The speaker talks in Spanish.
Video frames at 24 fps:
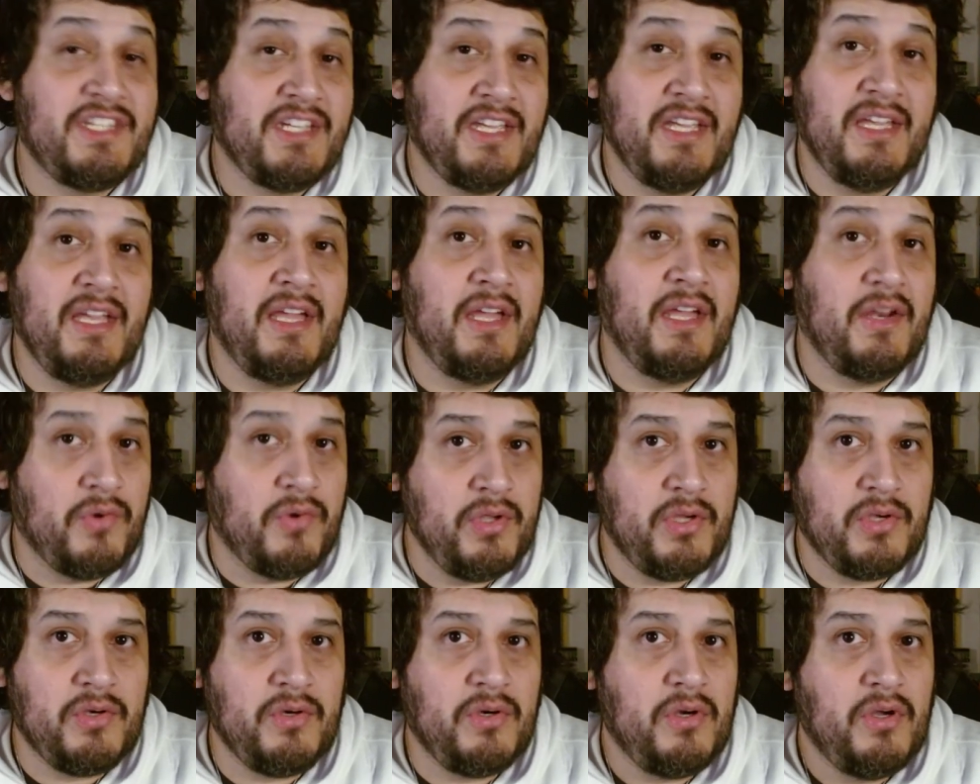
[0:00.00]
King
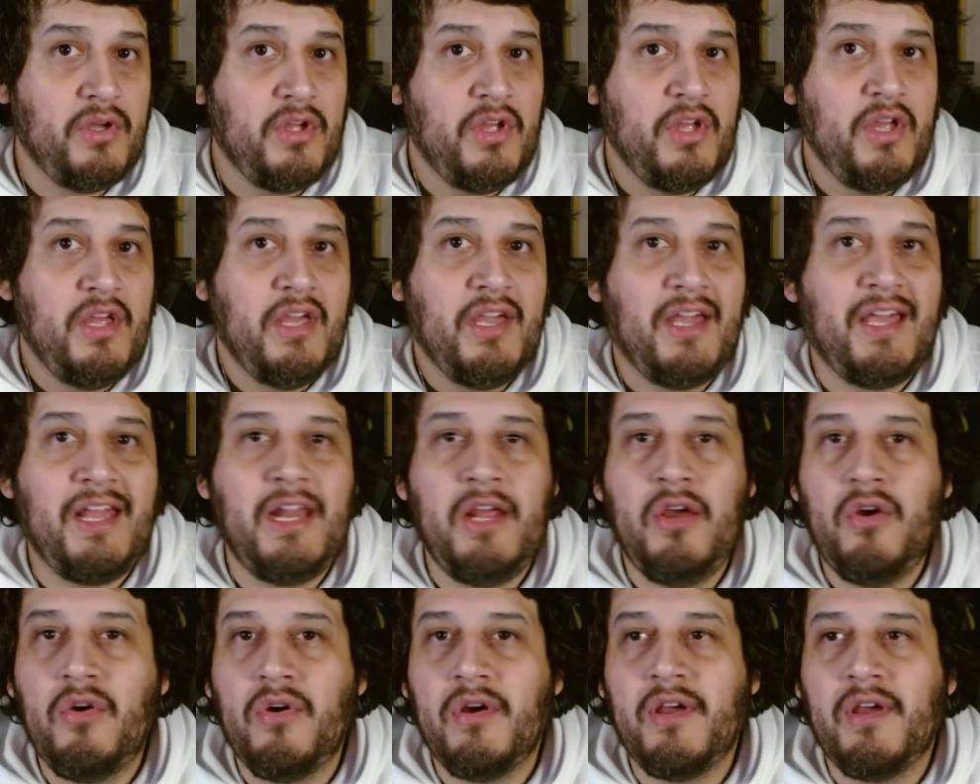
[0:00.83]
heroico.
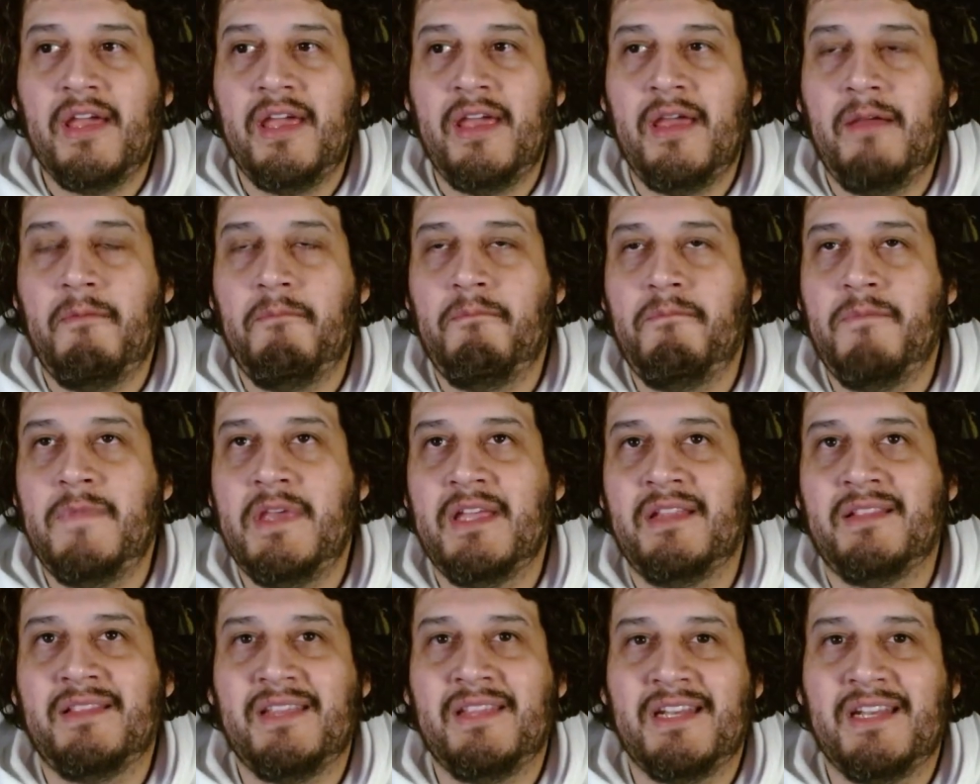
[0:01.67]
Creo que
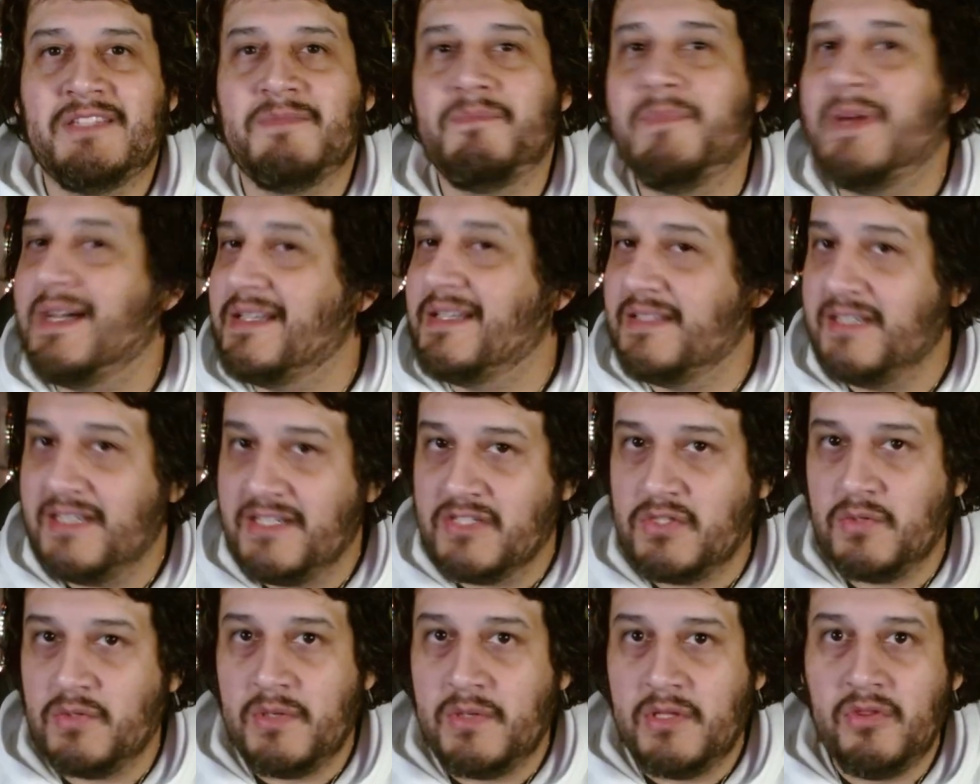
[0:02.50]
mientras más siga
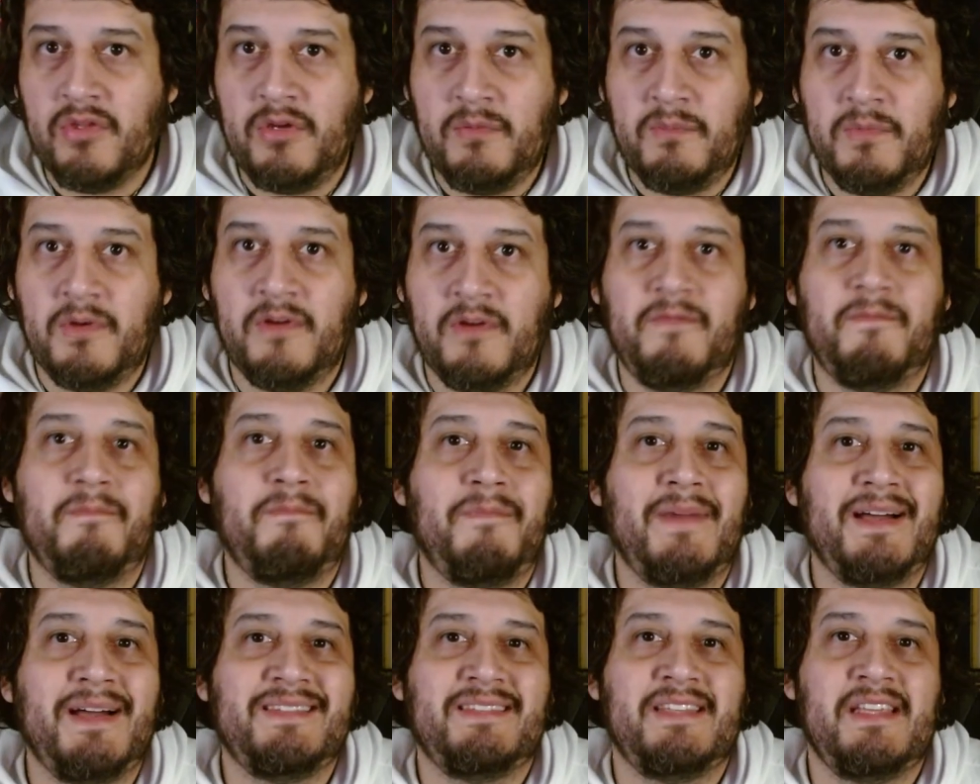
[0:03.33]
subiendo el buff,
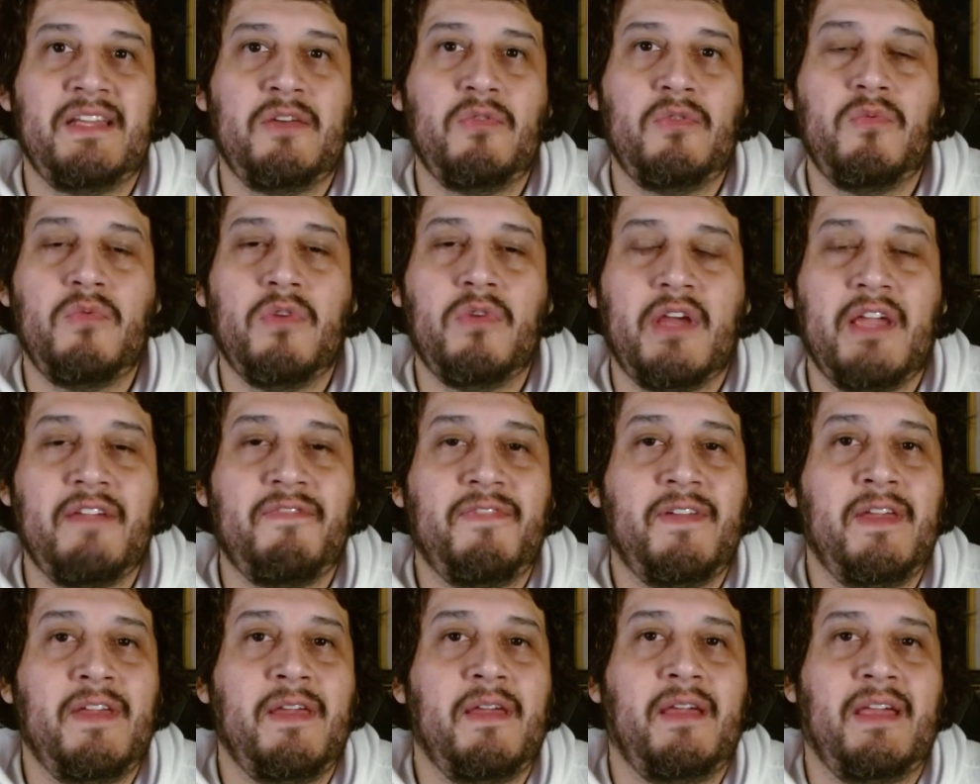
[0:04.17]
va a ser un
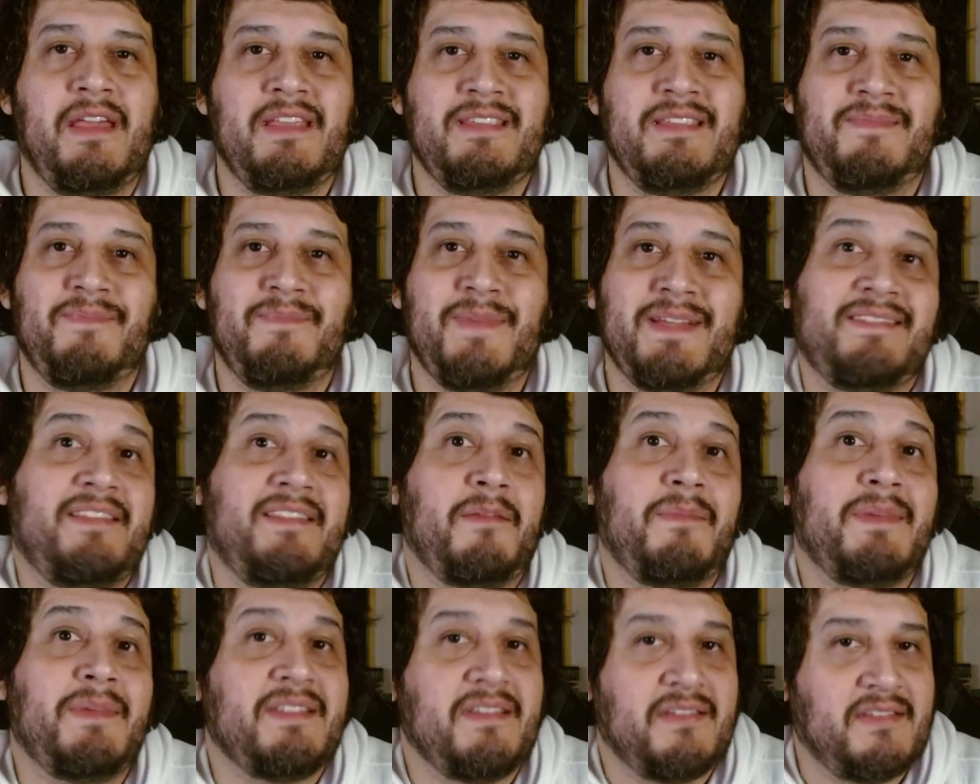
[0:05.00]
jefe que va a estar
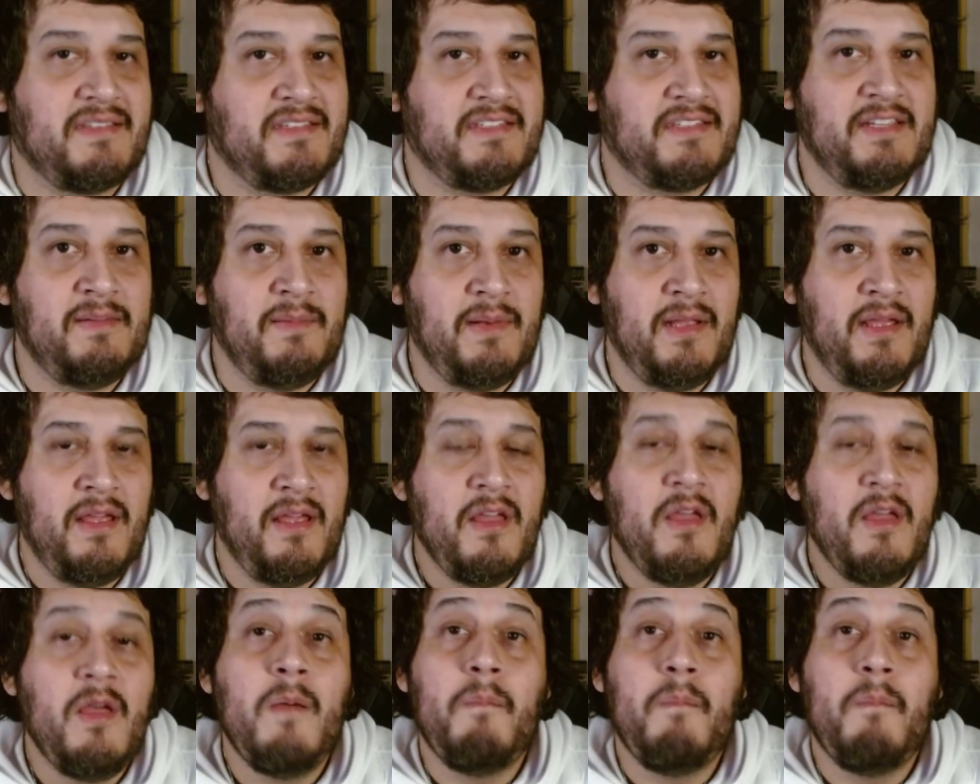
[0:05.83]
más accesible,